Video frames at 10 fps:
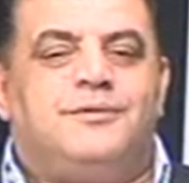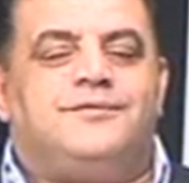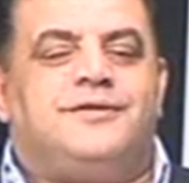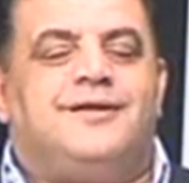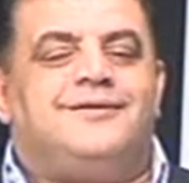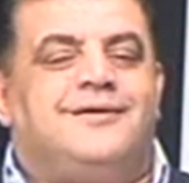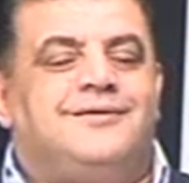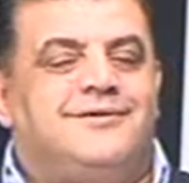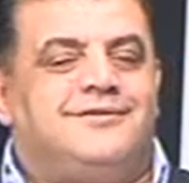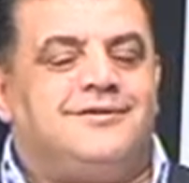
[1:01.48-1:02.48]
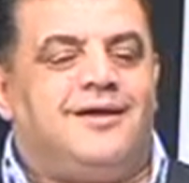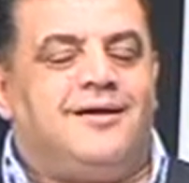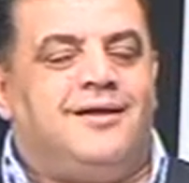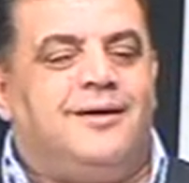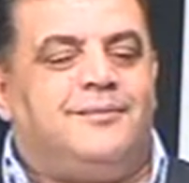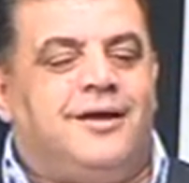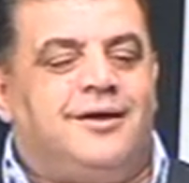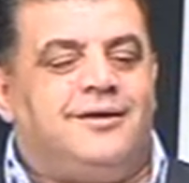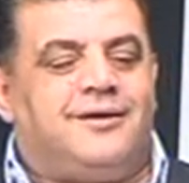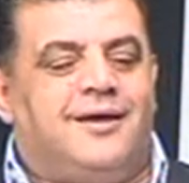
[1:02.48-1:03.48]
تفضلتي انت ست احلام
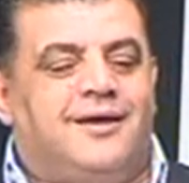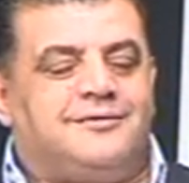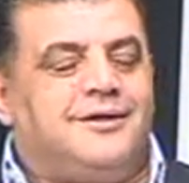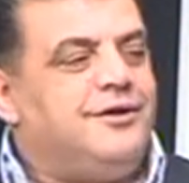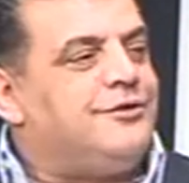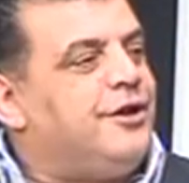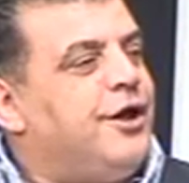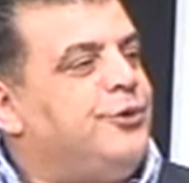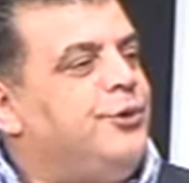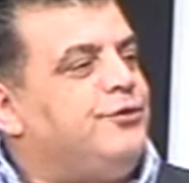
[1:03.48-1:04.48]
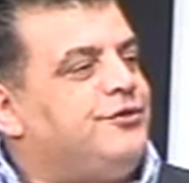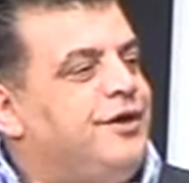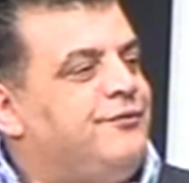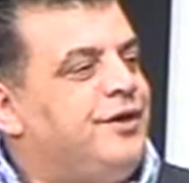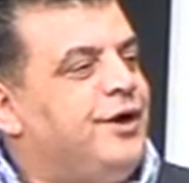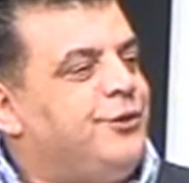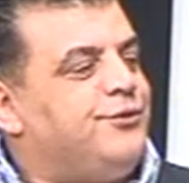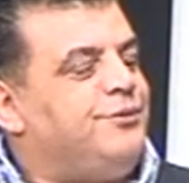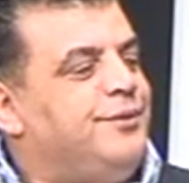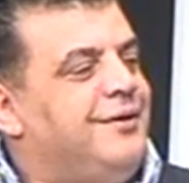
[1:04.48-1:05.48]
رايح نحكي عن طله العروس كيف
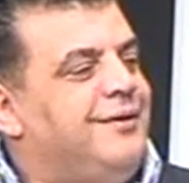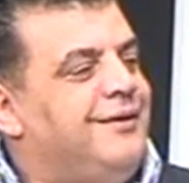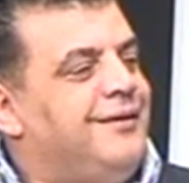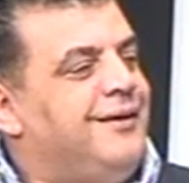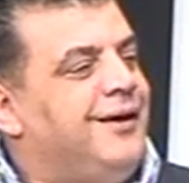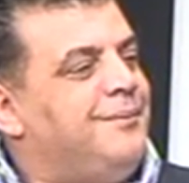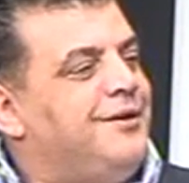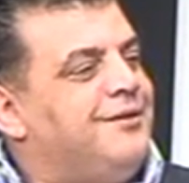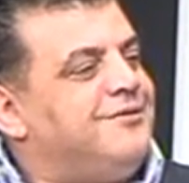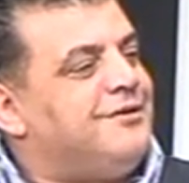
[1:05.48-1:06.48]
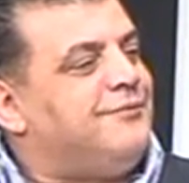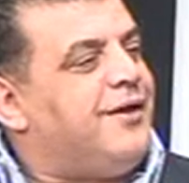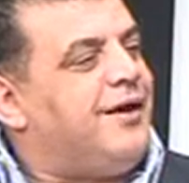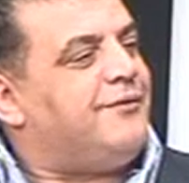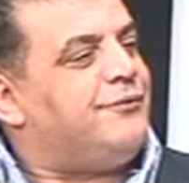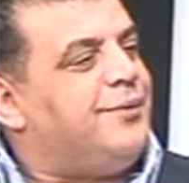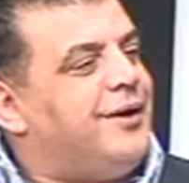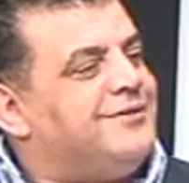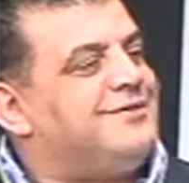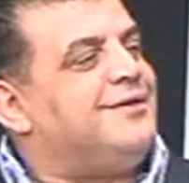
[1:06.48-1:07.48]
العروس قبل الزفاف
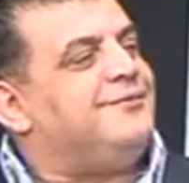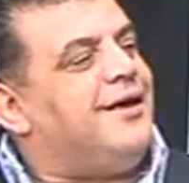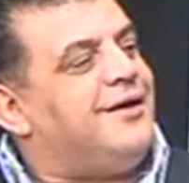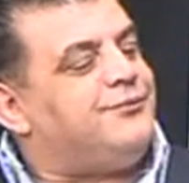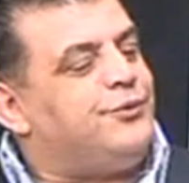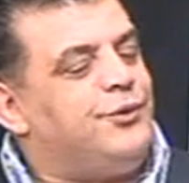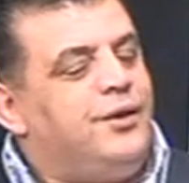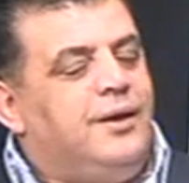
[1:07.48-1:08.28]
وبعد الزفاف و...